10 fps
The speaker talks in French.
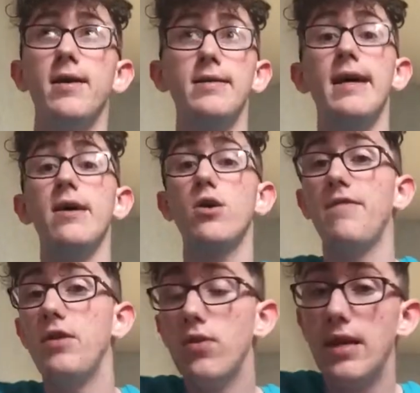cest vrai que la
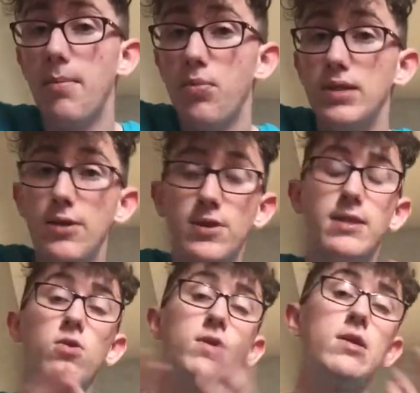vidéo qu'il a postée où ils
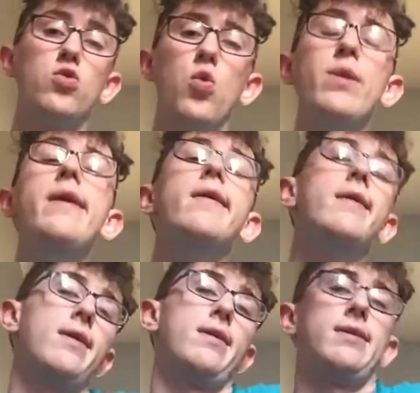étaient en train de tourner,
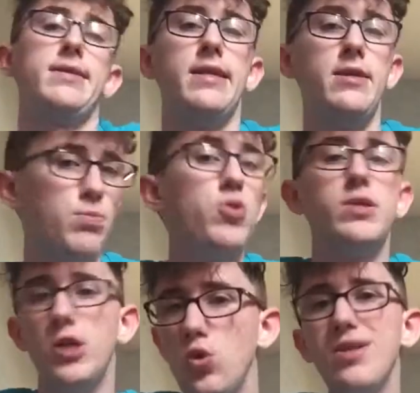c'est, je pense,
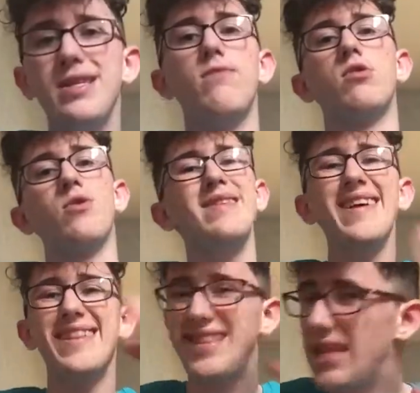des choses qui vont
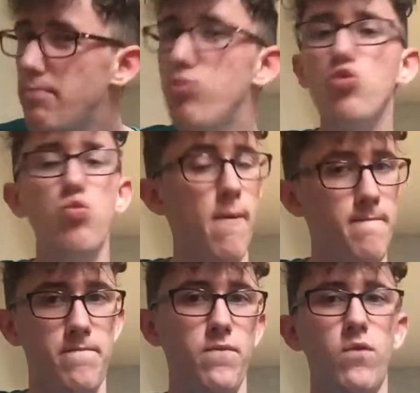sortir début juin.
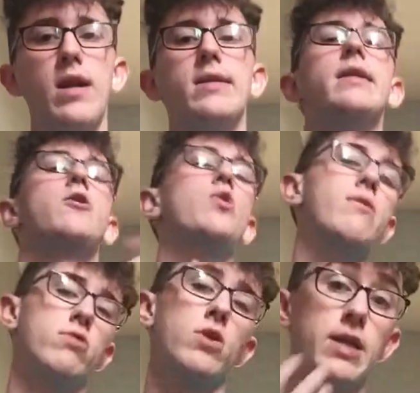Voilà, c'est des trucs
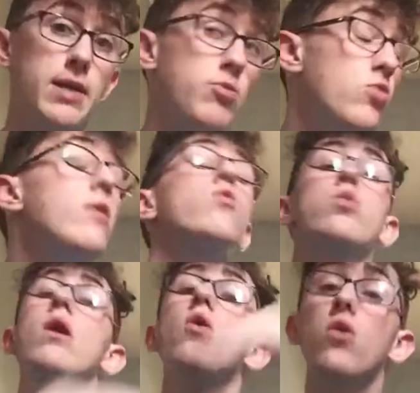qui vont sortir début juin, donc
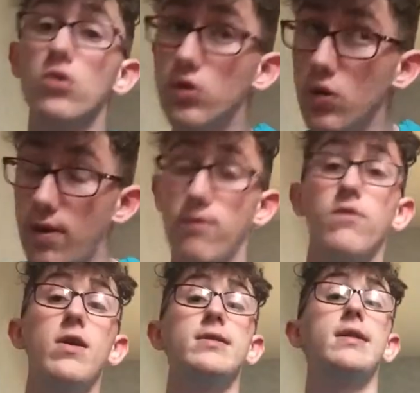on a encore le temps hein, avant
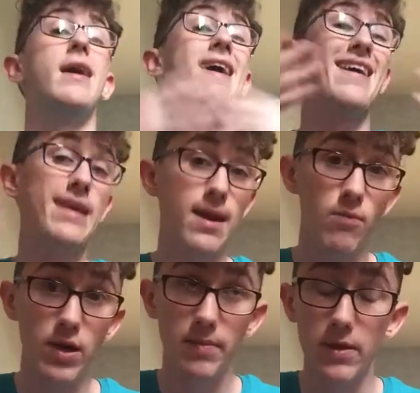de voir s'il est
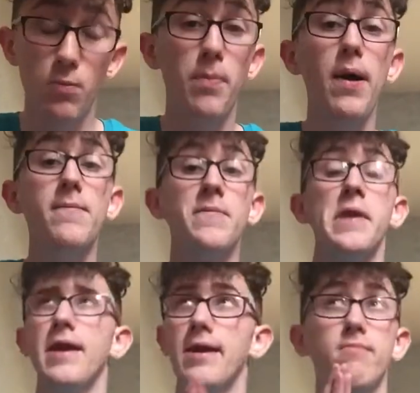réellement éliminé ou pas.
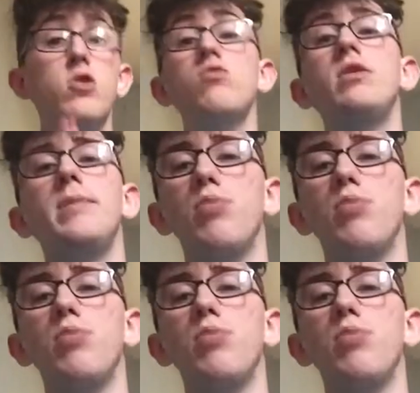Moi, je vous le dis,